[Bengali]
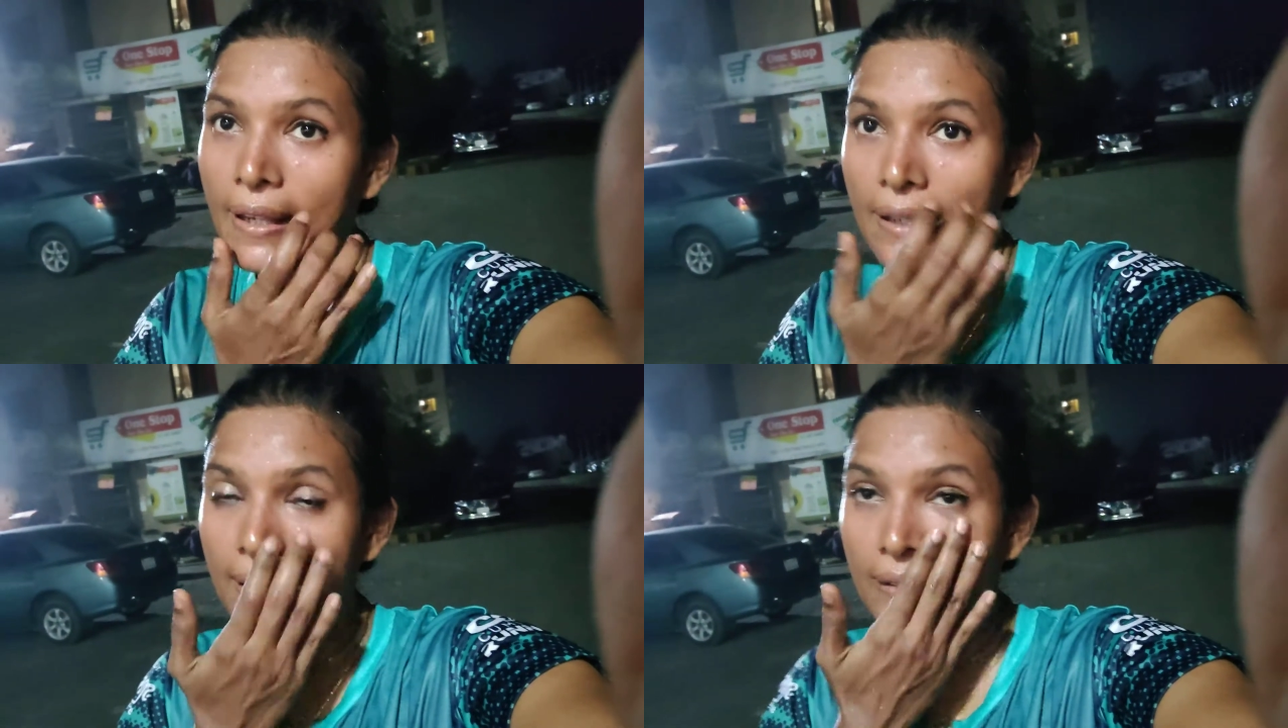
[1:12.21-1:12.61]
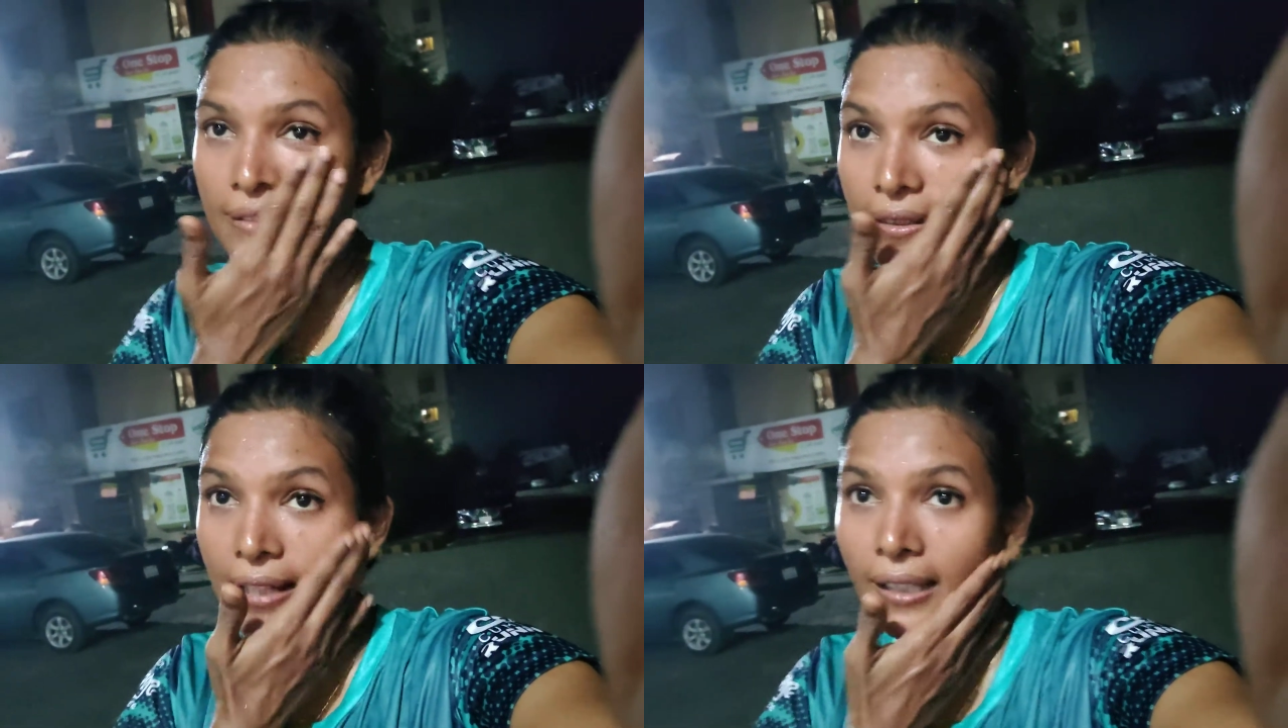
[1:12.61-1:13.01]
হ্যাঁ,
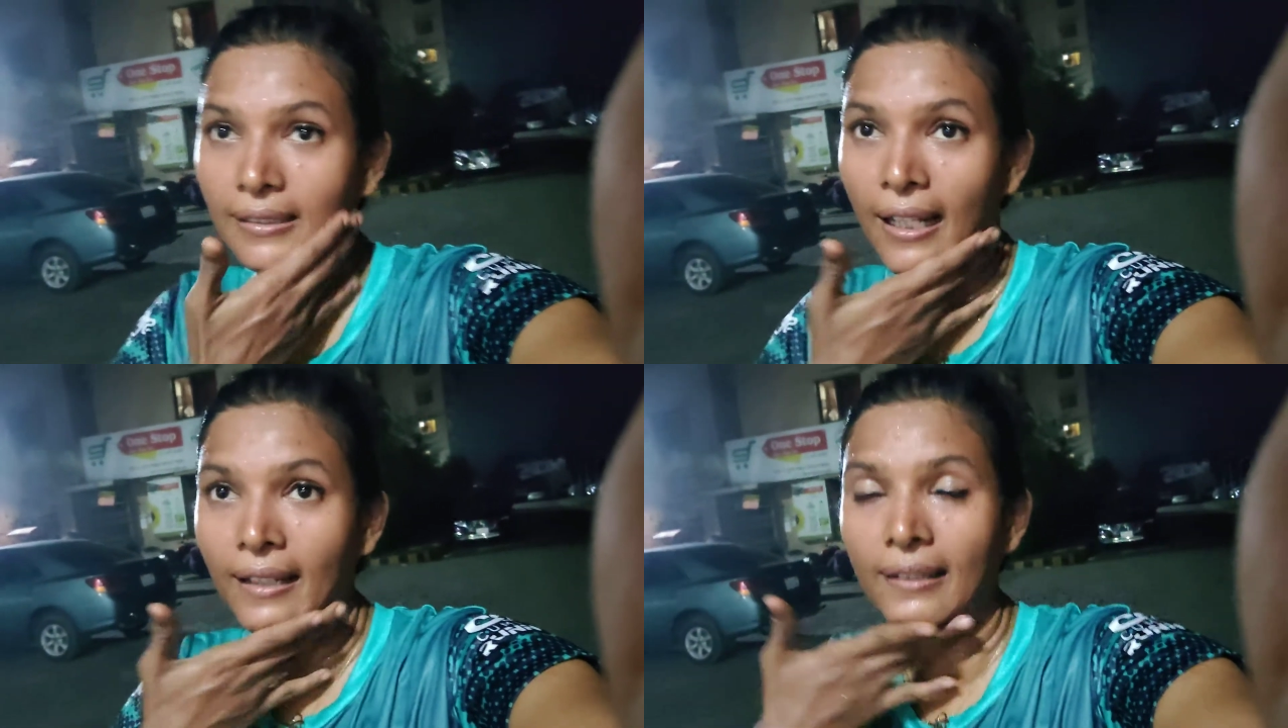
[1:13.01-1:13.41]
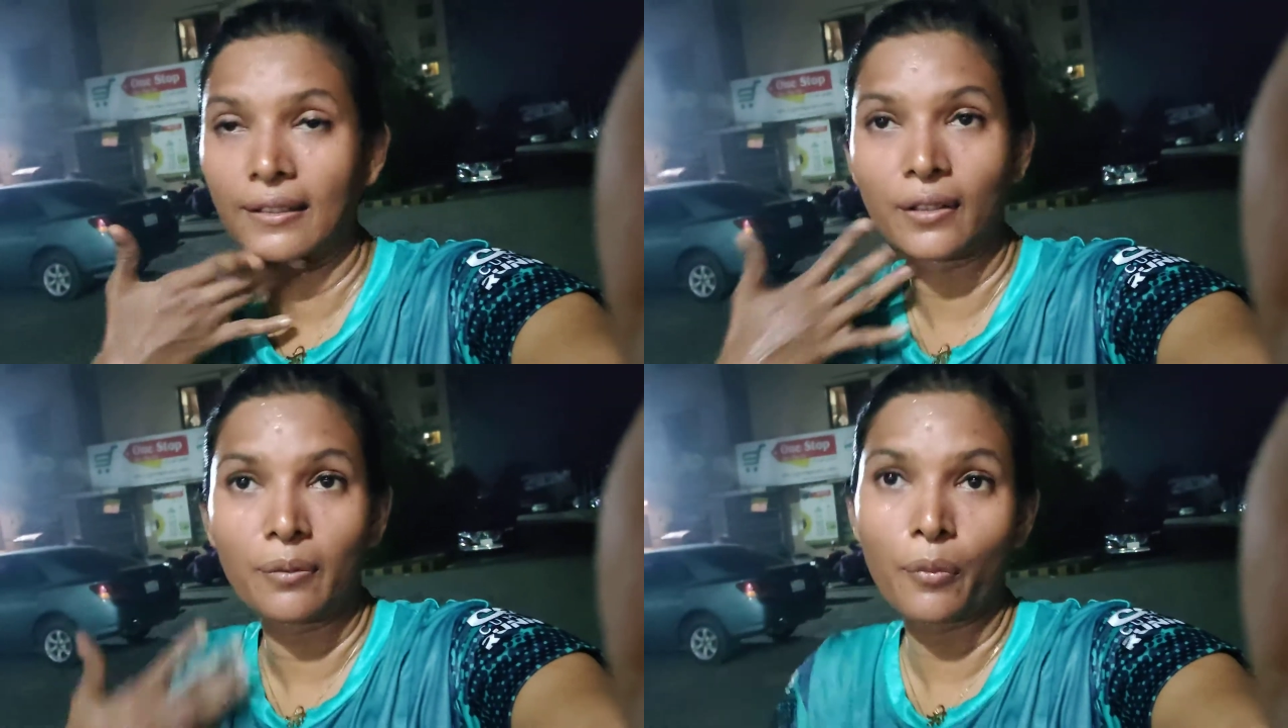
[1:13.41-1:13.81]
সাতটায়
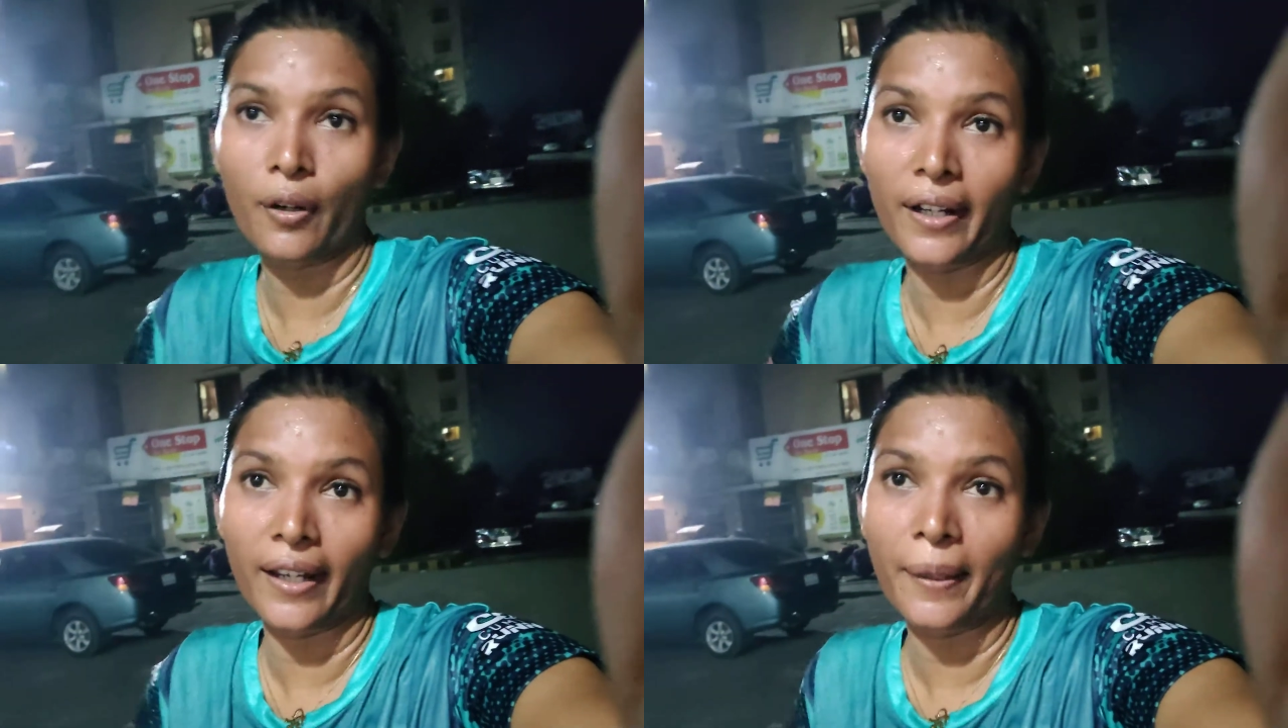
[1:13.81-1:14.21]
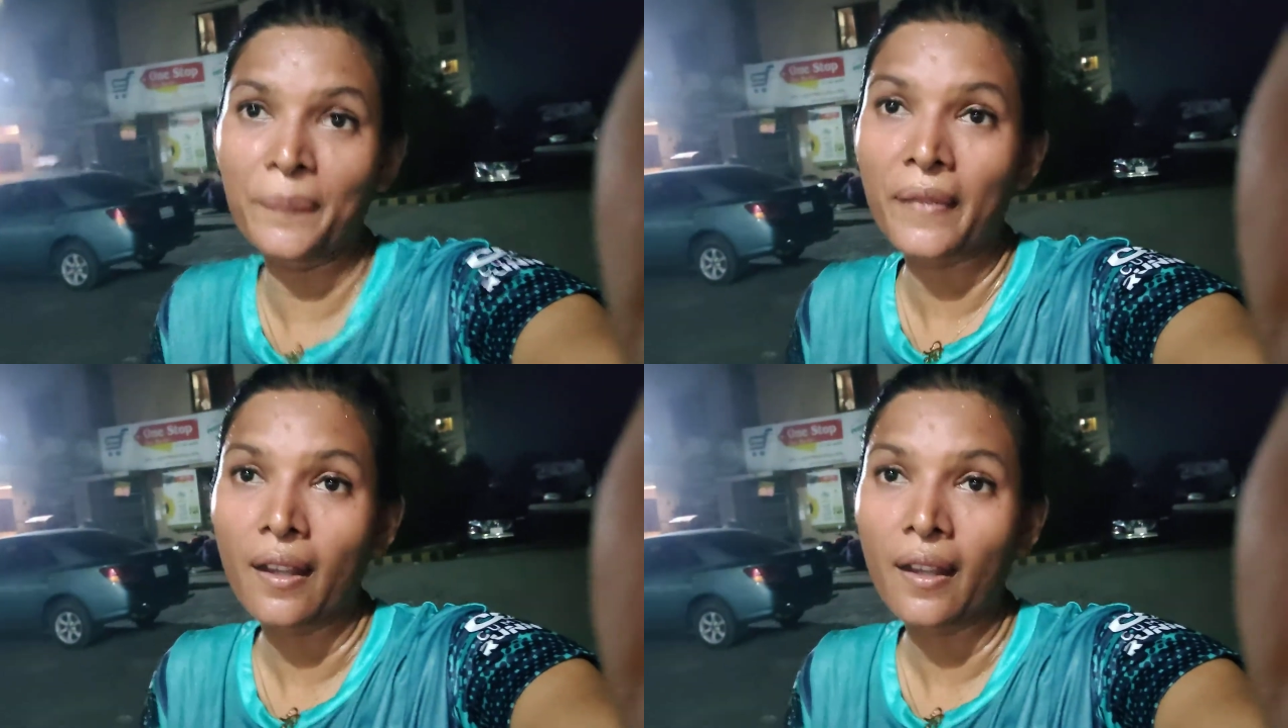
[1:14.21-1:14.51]
মর্নিংয়ে